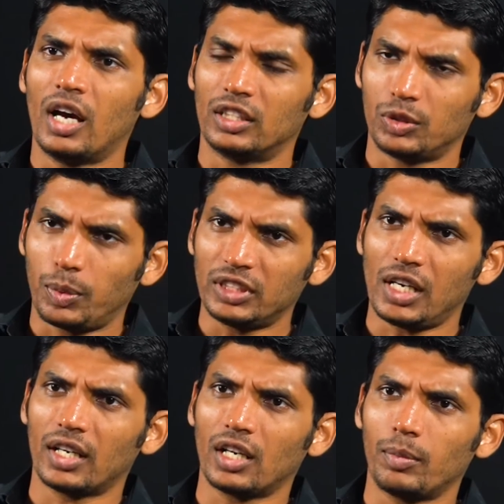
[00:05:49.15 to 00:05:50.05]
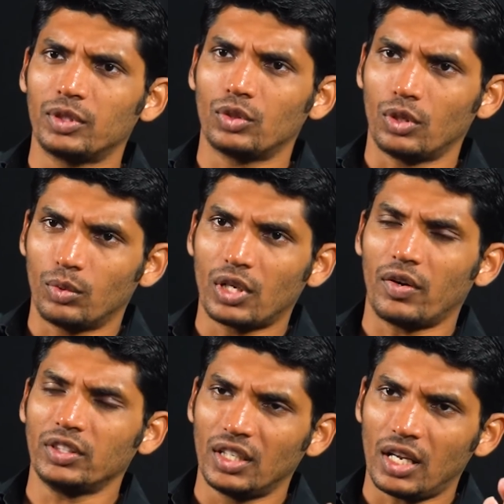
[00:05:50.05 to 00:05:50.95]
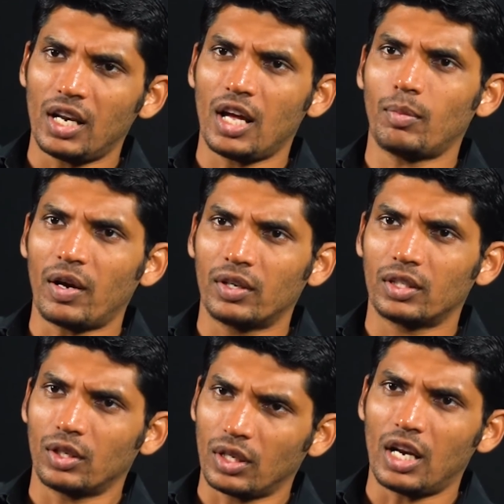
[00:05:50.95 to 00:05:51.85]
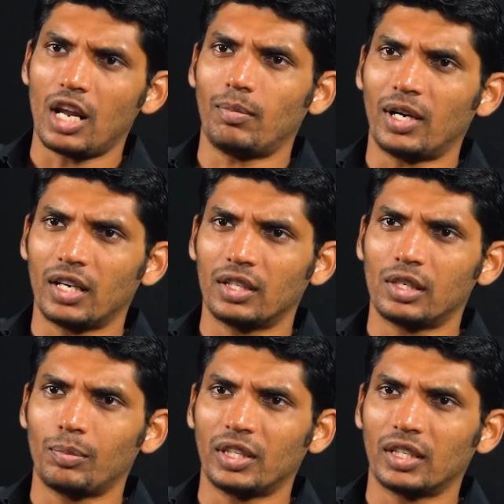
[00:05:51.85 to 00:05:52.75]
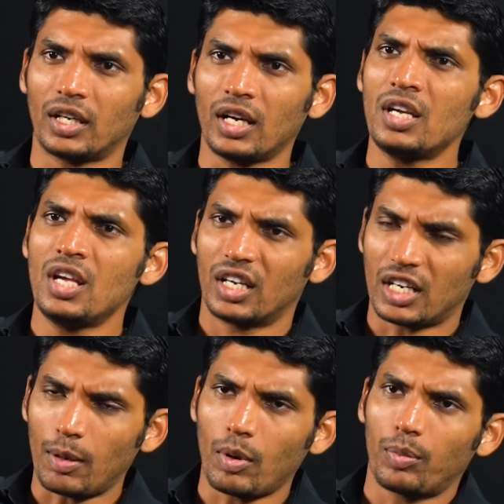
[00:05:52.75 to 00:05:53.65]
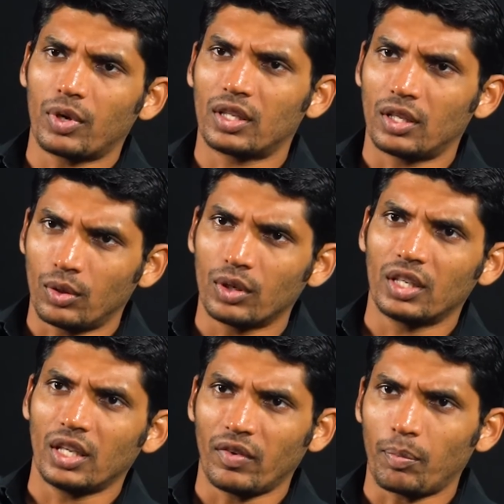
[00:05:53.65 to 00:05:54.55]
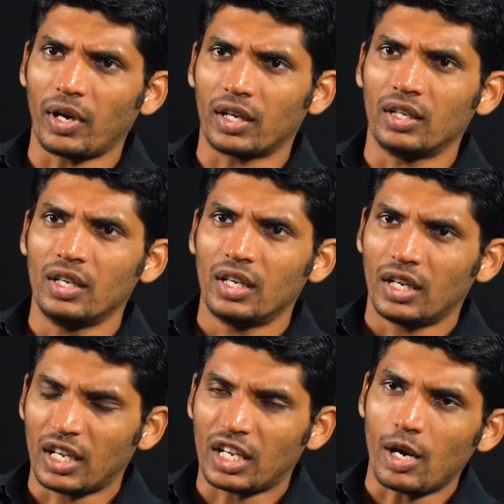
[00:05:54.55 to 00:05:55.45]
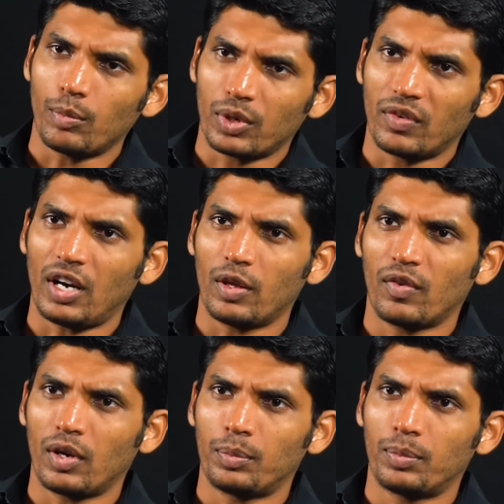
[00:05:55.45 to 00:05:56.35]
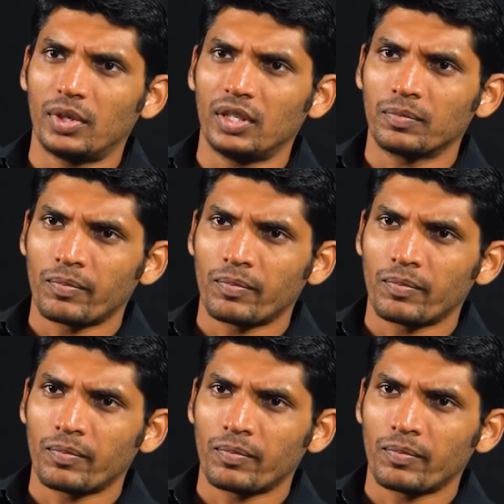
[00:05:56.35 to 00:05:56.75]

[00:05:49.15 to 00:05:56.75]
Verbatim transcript: இந்த ஸ்பெஷல் எக்கனாமிக் ஜோன் முக்கால்வாசி எல்லா மாவட்டத்திலும் எல்லா மாநிலத்திலையும் பார்த்திங்கன்னா கிராமப்புறத்தை நோக்கி தான் வைப்பாங்க ஏன்னா கிராமப்புற வேலைவாய்ப்பு